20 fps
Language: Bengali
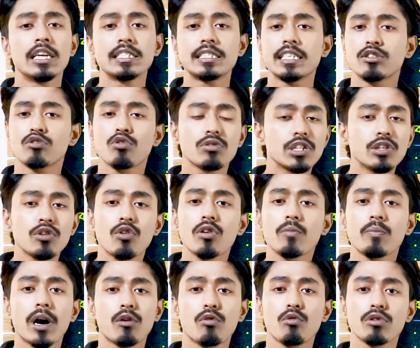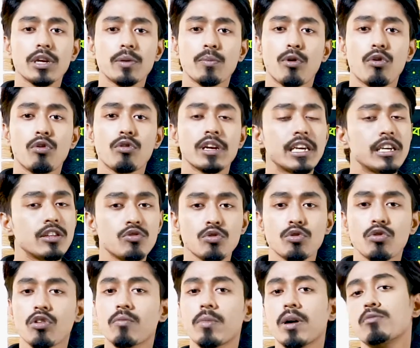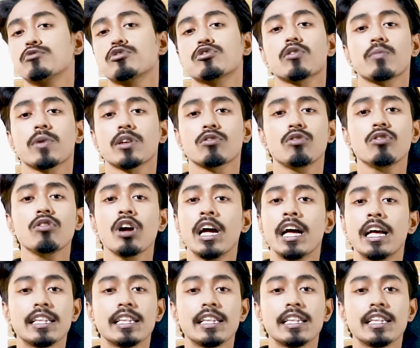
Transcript: সে ধনী হোক বা গরিব হোক হিন্দু হোক বা মুসলমান হোক